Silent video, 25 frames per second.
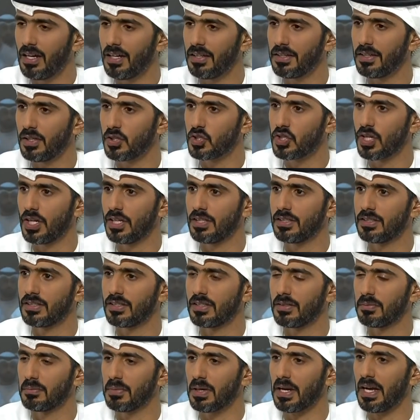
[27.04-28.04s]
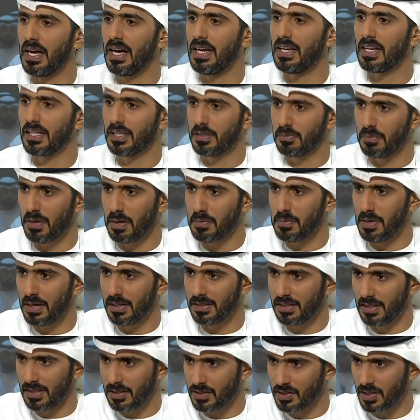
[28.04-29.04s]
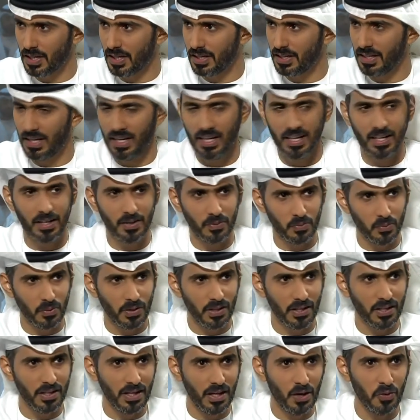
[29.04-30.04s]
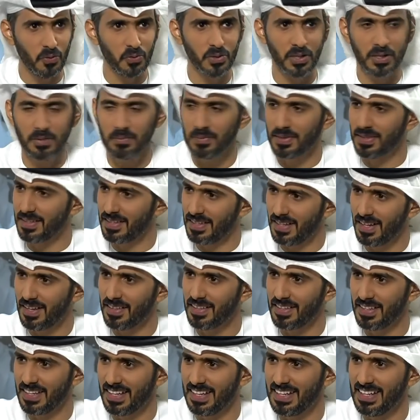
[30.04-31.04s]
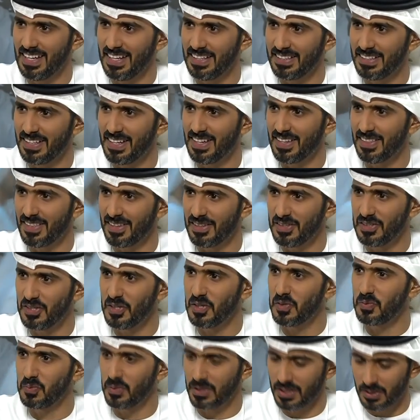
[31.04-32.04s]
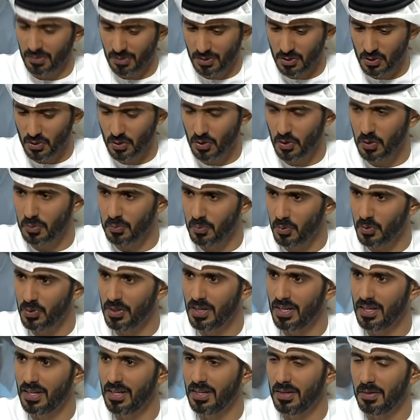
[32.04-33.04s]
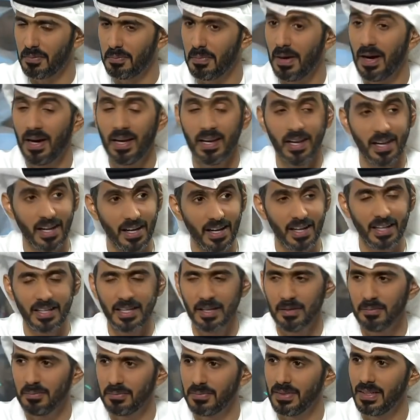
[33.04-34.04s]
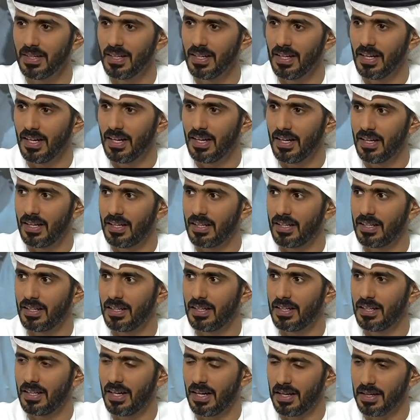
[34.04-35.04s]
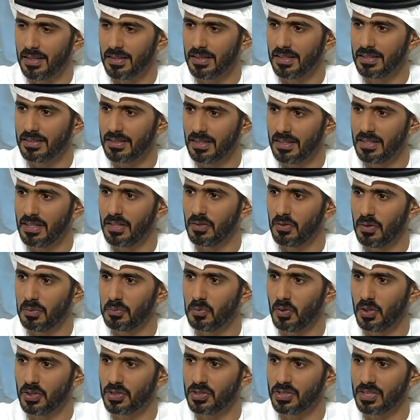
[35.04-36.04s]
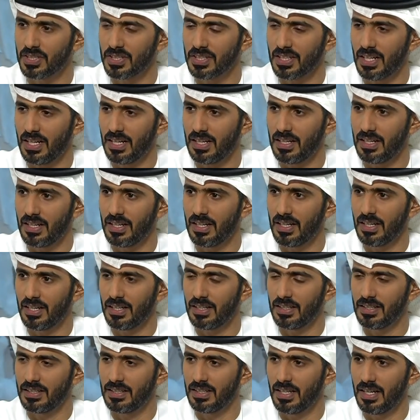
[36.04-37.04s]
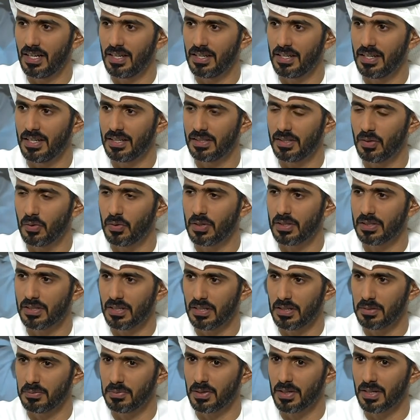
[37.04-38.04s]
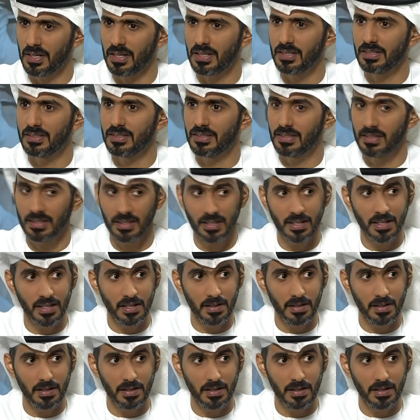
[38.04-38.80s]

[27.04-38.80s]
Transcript: الان نشهد مرحله ما بعد الجائحه وعوده مثل هذه الاحداث اليوم وتواجدكم هنا مع العالم آه، ايضا دليل ومؤشر على آه، ان دوله الامارات